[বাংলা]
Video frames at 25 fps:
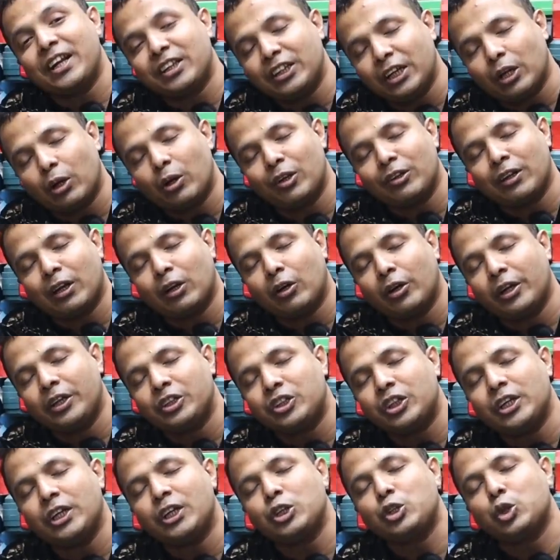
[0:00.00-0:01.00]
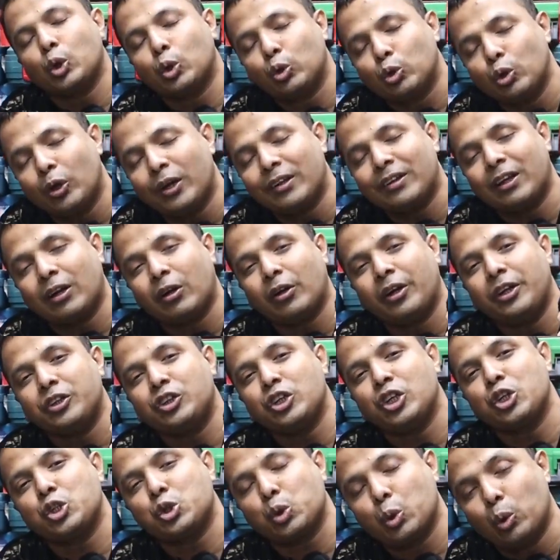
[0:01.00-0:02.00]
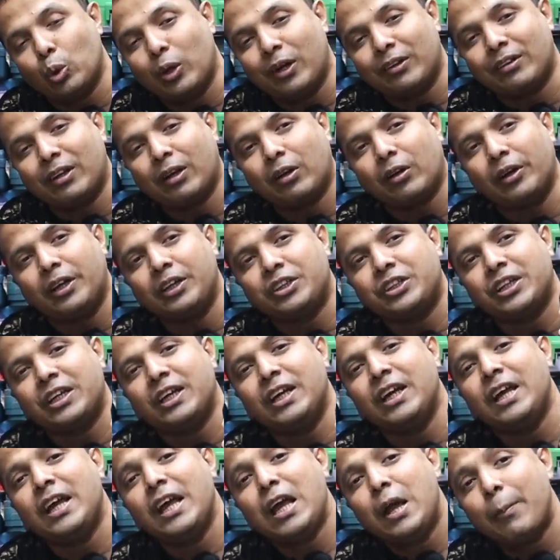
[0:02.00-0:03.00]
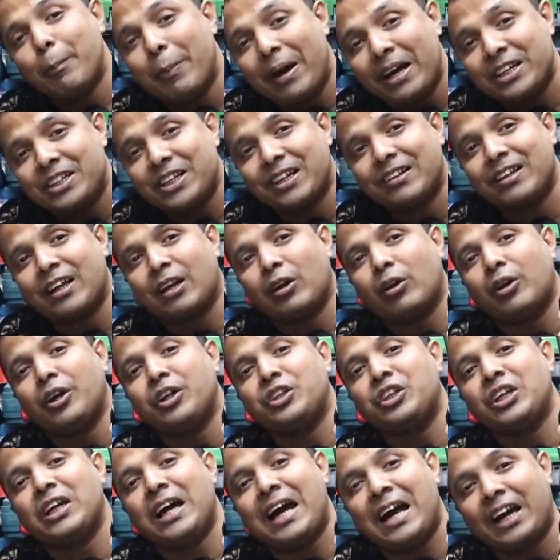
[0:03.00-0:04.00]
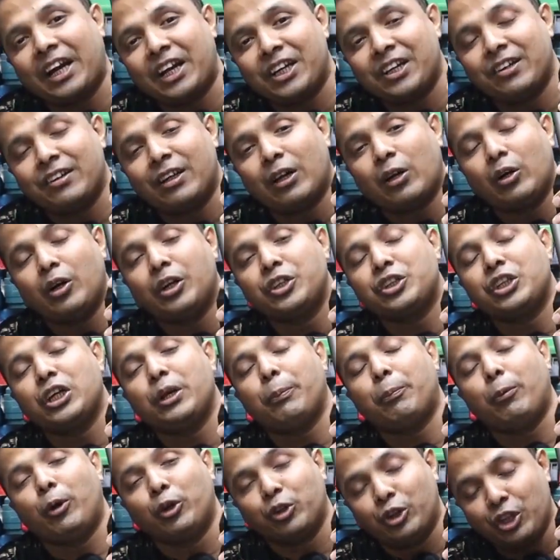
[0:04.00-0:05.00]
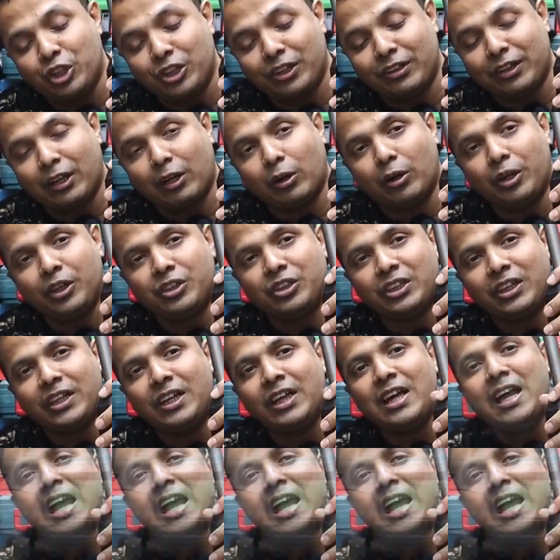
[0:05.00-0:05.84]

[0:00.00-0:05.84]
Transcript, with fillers: এগারো হাজার রয়েছে চোদ্দ হাজার রয়েছে ষোলো হাজার রয়েছে বাইশ হাজার রয়েছে আঠাশ হাজার রয়েছে পঁয়ত্রিশ হাজার রয়েছে